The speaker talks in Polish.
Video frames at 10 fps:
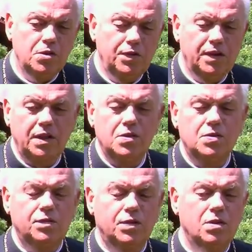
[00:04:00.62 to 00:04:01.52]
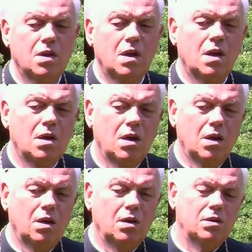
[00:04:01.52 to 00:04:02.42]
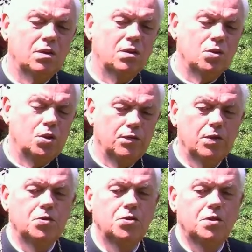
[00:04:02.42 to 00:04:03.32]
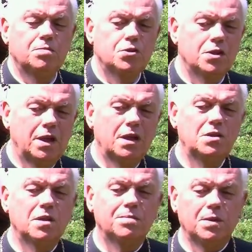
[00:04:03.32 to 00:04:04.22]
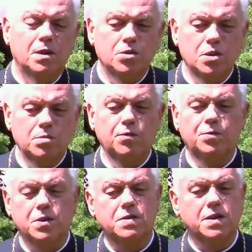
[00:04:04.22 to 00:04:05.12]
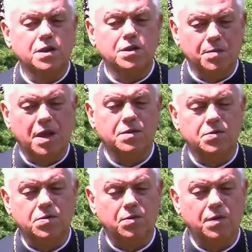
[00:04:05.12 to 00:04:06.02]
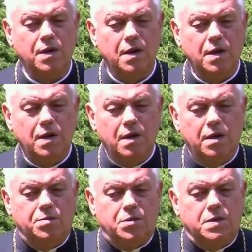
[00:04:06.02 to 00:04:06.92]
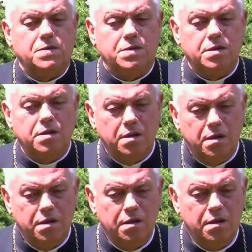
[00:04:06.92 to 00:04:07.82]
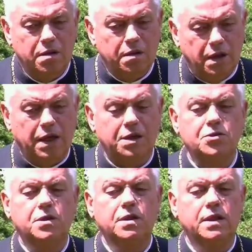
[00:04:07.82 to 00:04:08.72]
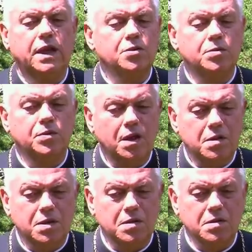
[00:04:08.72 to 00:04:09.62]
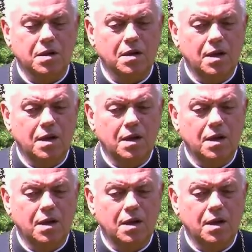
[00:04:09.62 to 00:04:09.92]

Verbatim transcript: świadectwo o gotowości przyjęcia pielgrzymów przez nasze miasto, przez także naszą diecezję,